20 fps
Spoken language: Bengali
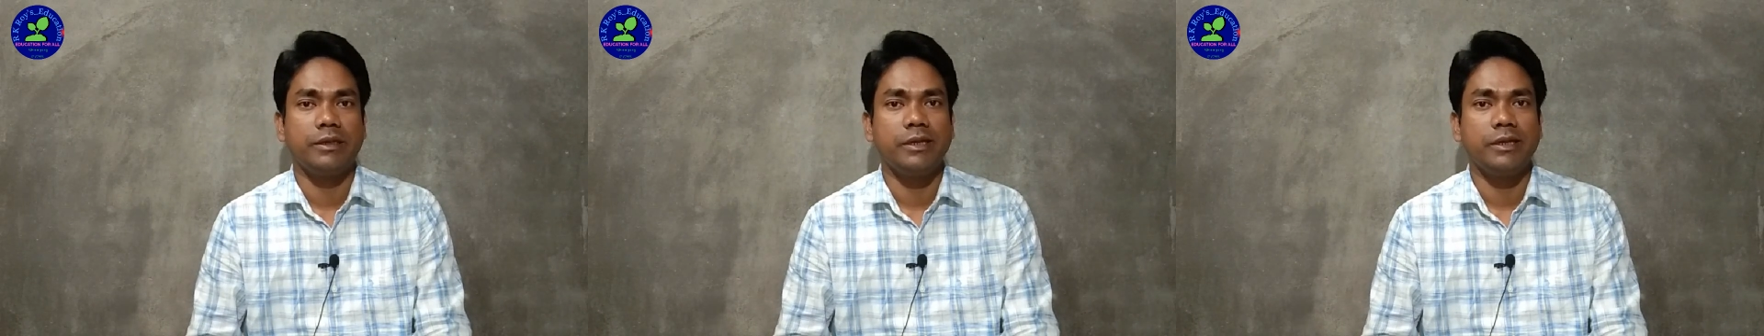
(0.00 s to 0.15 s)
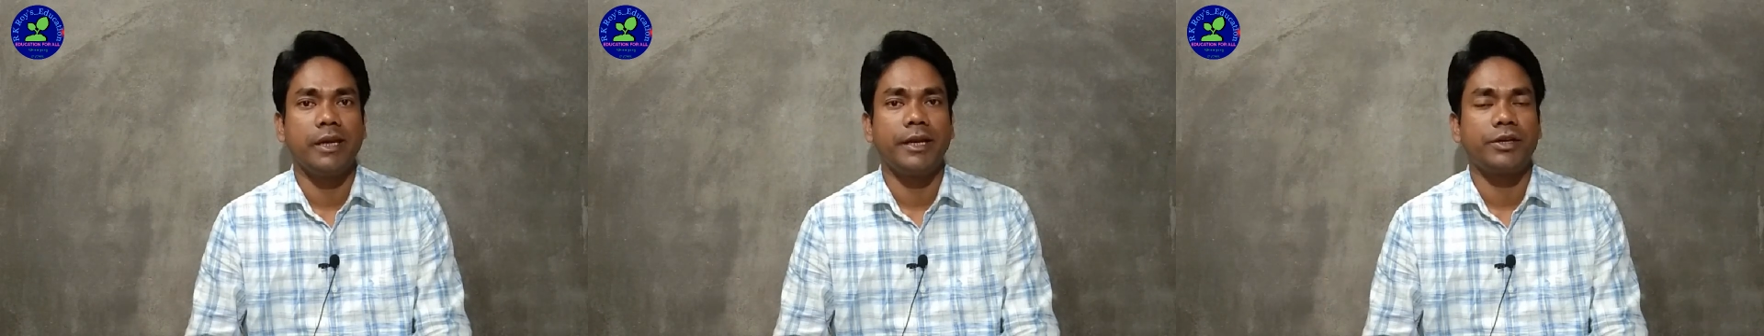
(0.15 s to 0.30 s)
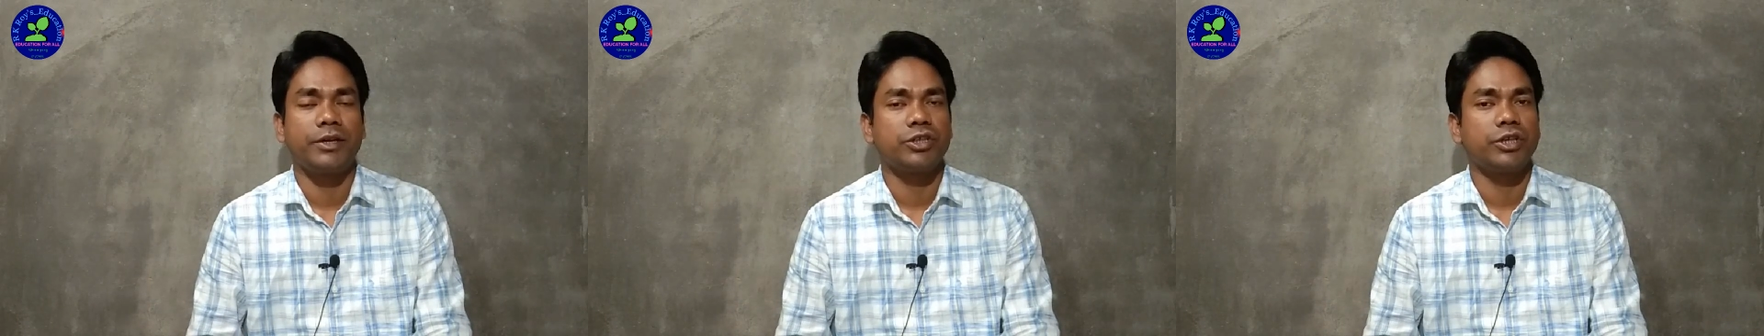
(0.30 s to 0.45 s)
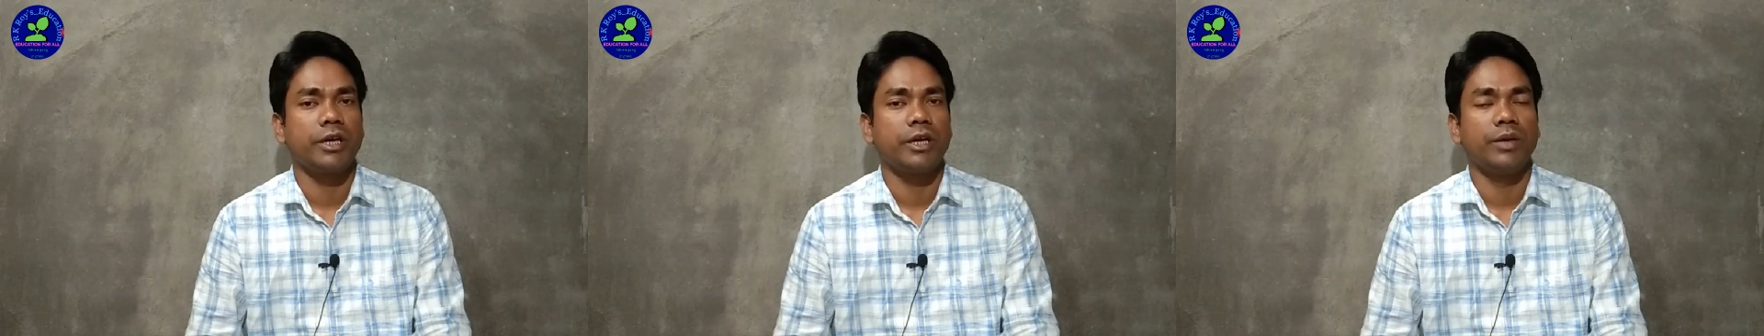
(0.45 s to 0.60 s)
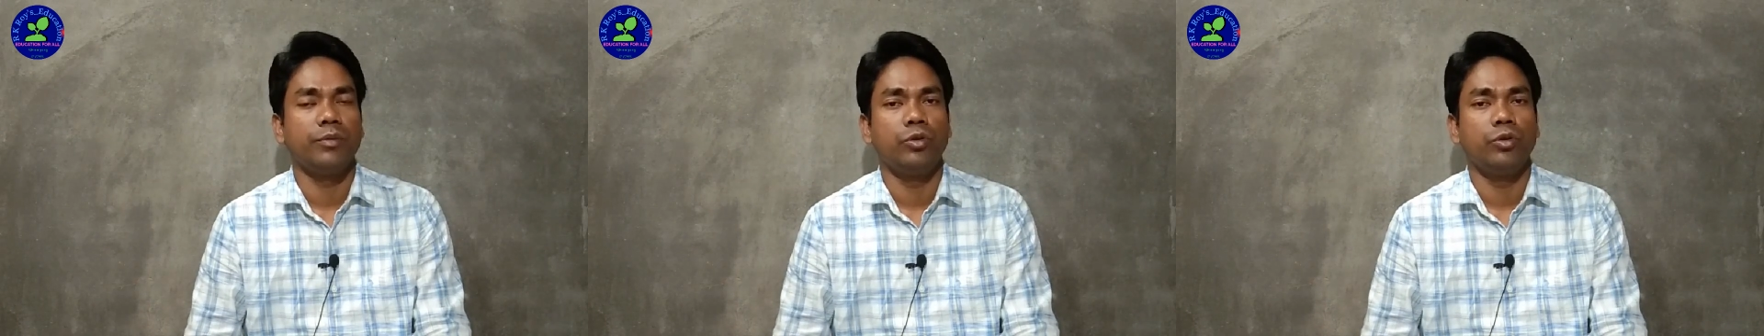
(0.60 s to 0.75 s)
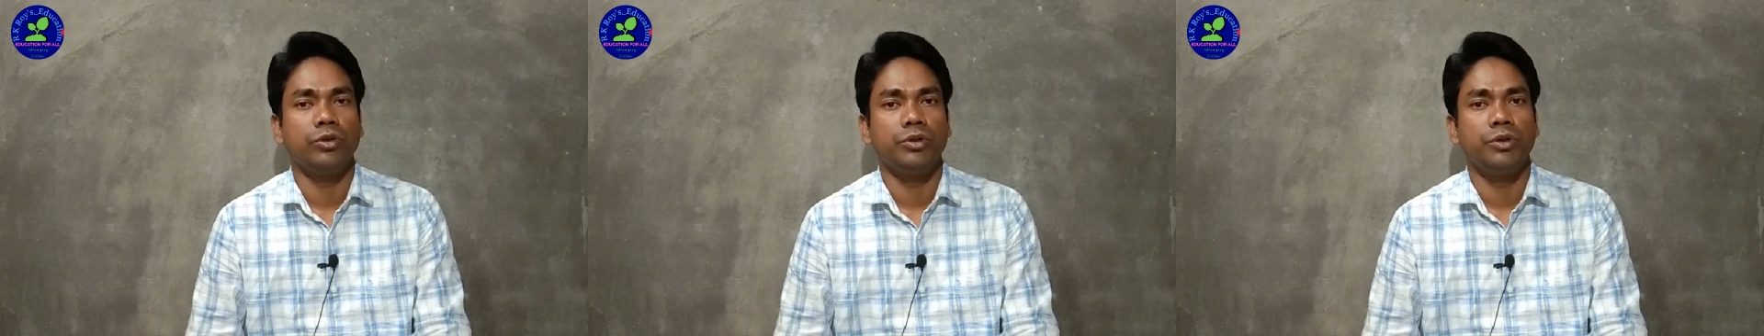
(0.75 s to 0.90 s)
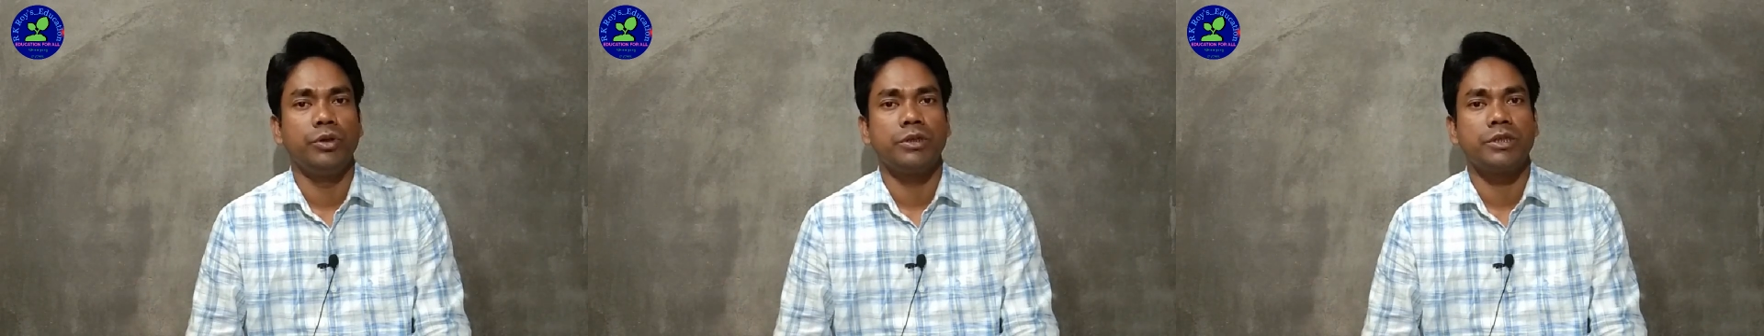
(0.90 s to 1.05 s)
ডিএলএড সেখানে
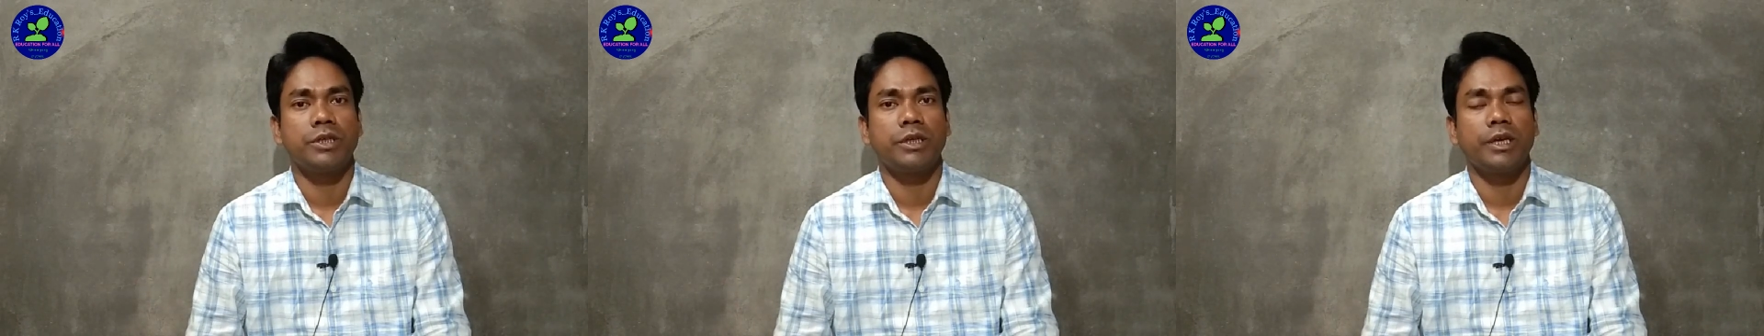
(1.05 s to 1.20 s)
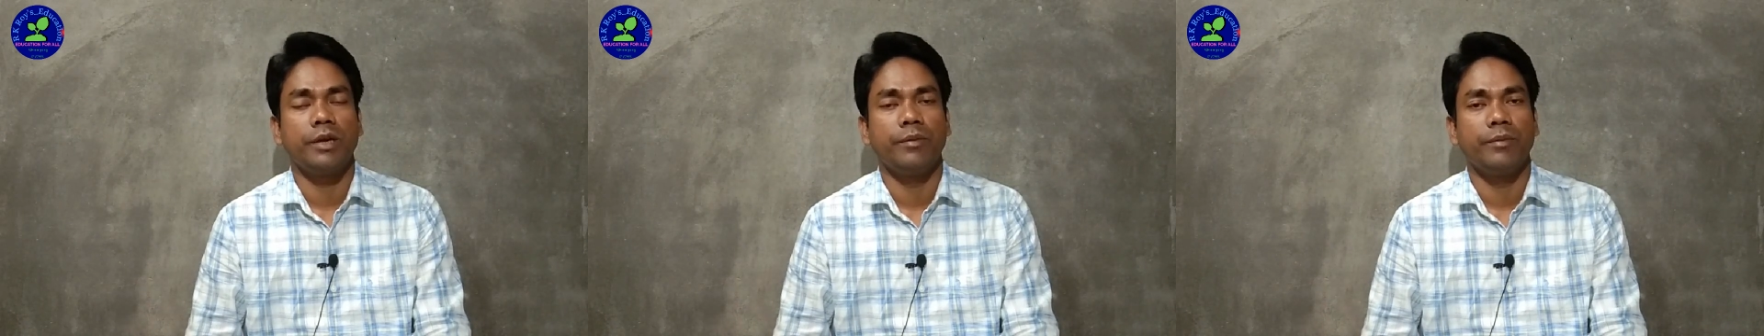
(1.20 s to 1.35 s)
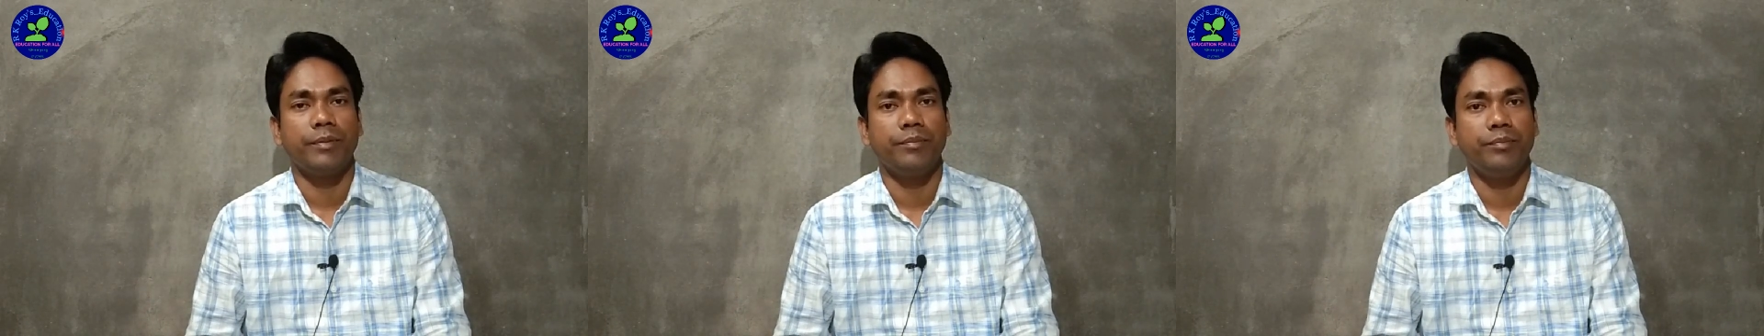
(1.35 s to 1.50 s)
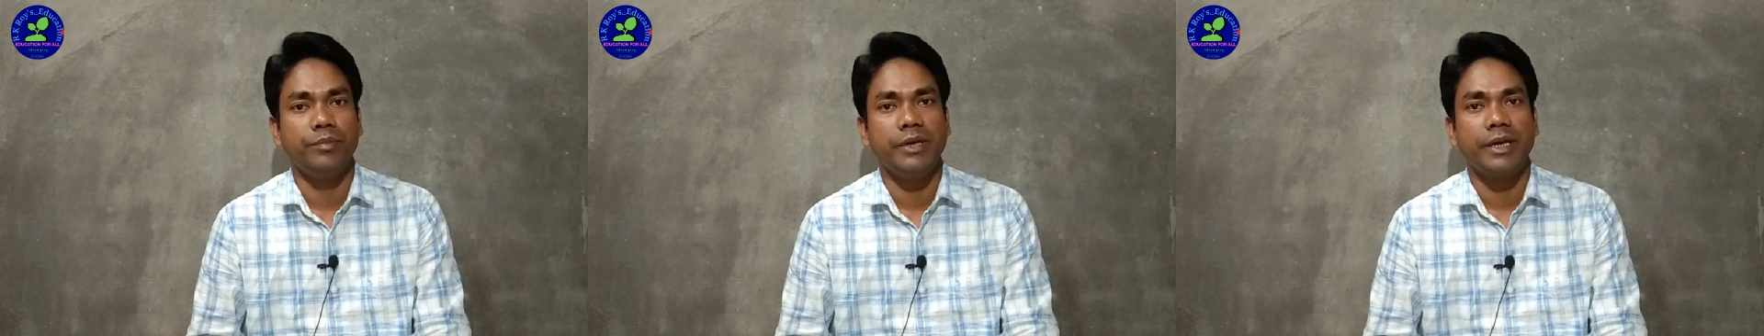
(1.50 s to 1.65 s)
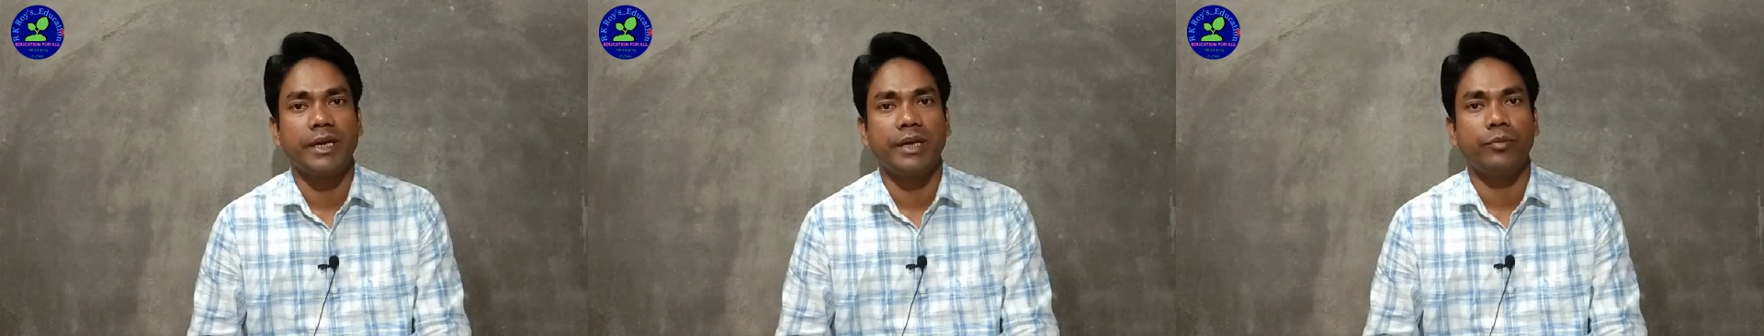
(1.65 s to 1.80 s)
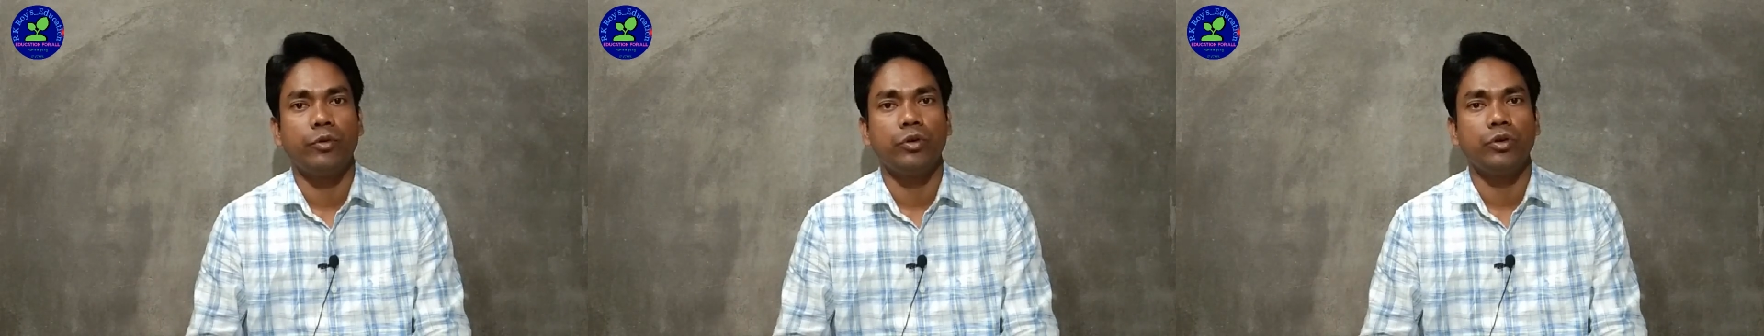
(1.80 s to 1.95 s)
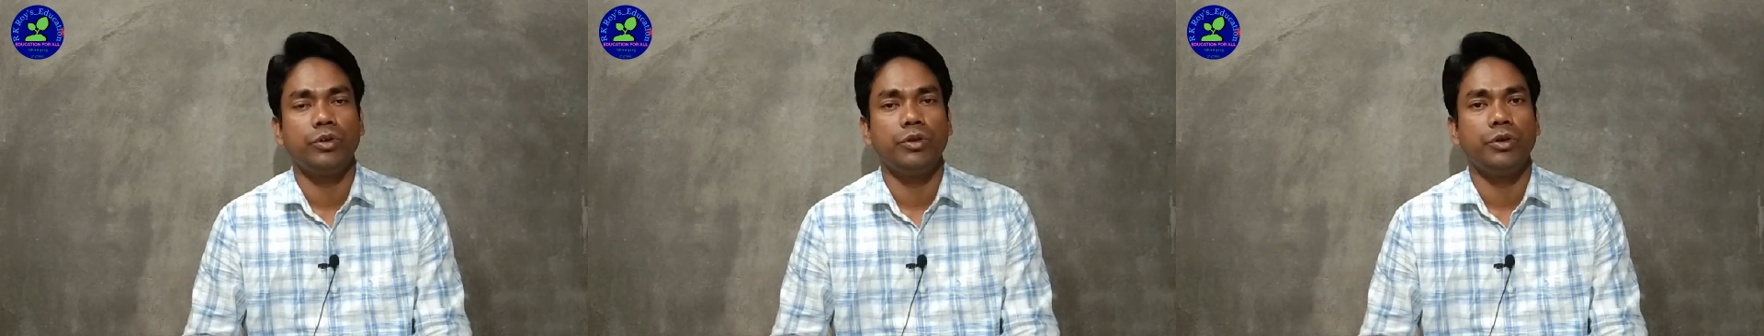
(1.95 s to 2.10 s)
ভর্তি হয়েছেন কিংবা বিএডে
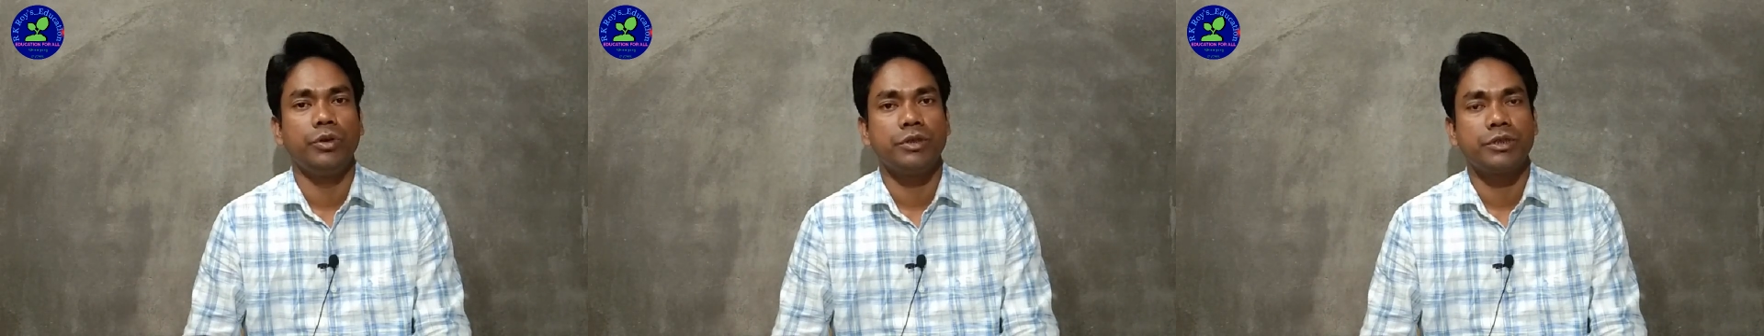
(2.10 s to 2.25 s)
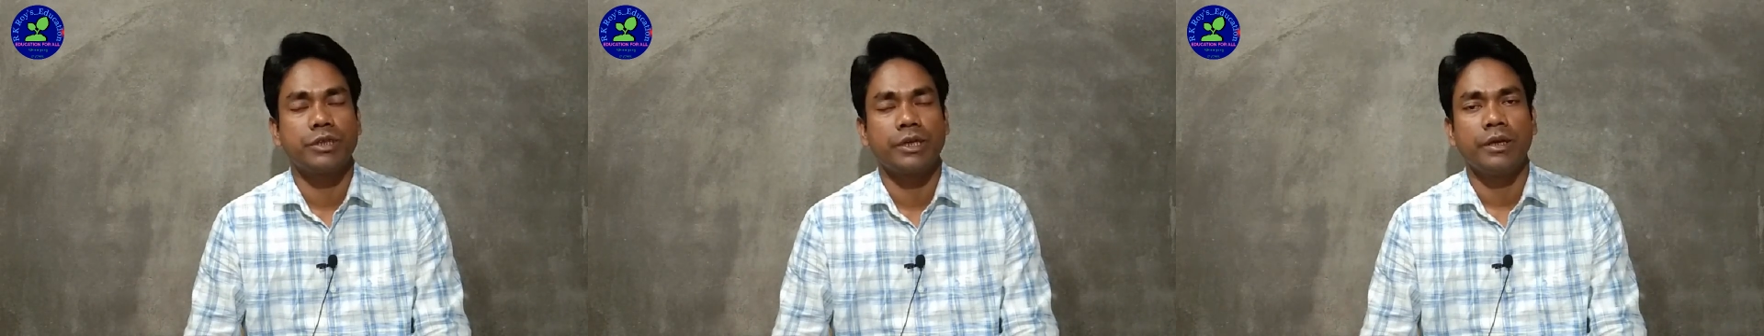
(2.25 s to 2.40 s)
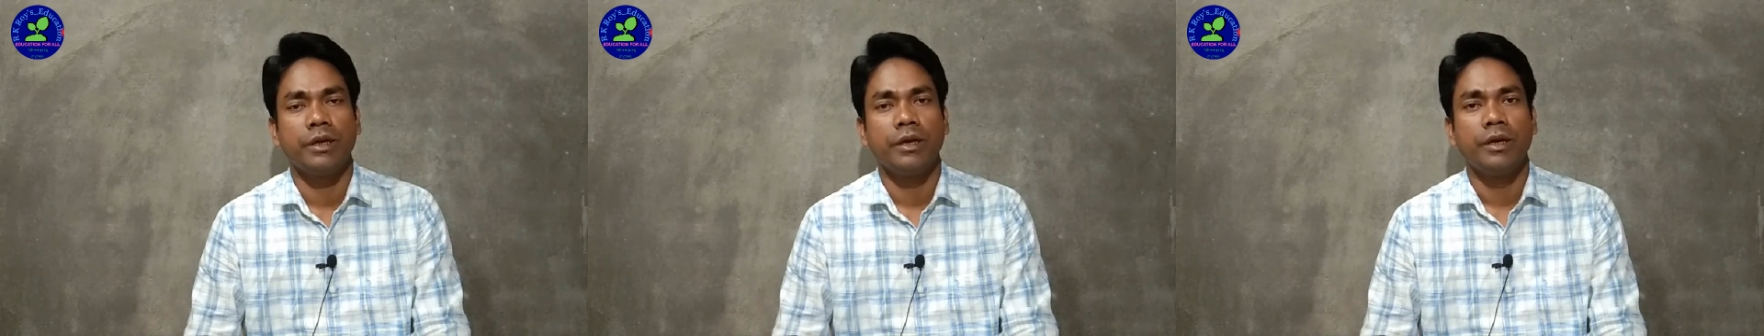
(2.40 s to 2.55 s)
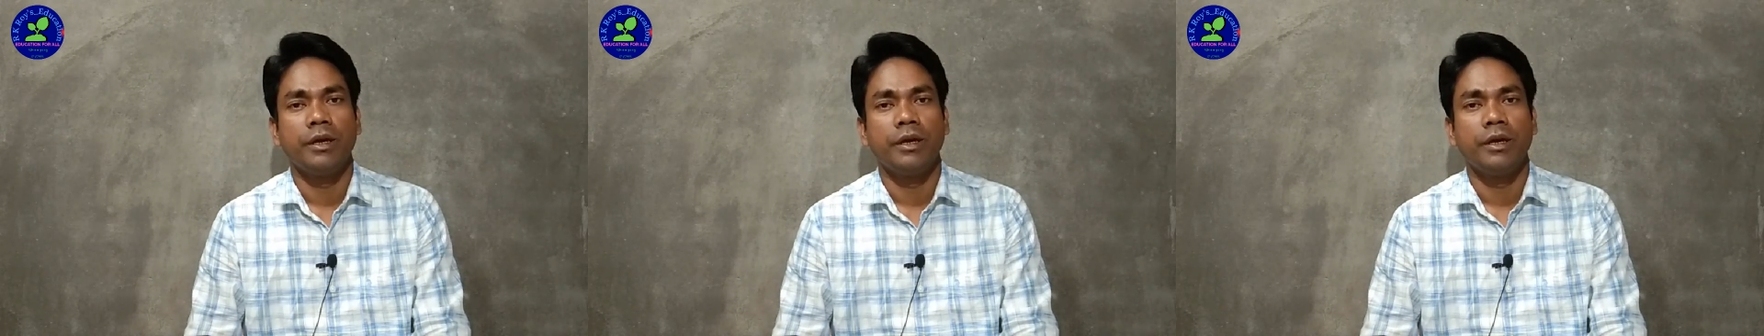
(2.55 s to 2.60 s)
ভর্তি হয়েছেন